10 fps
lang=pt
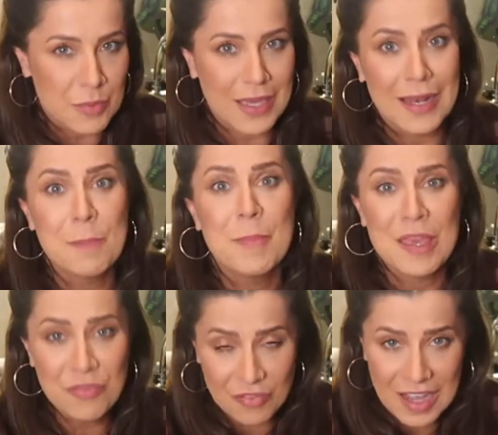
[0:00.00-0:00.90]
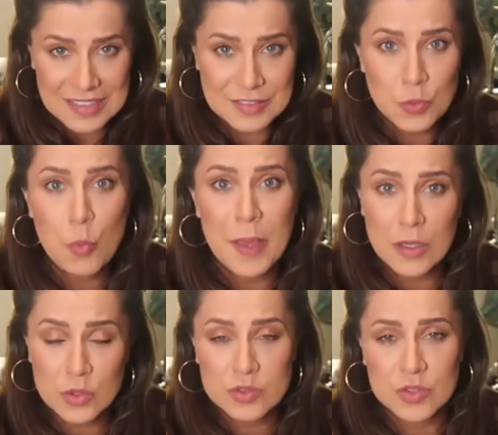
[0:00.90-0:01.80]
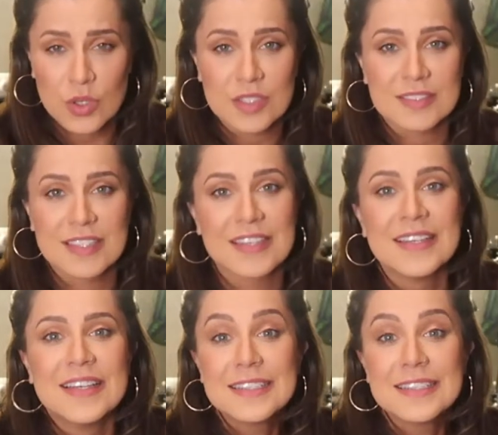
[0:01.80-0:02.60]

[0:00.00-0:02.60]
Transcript: porque ela é bem fácil, bem gostosa.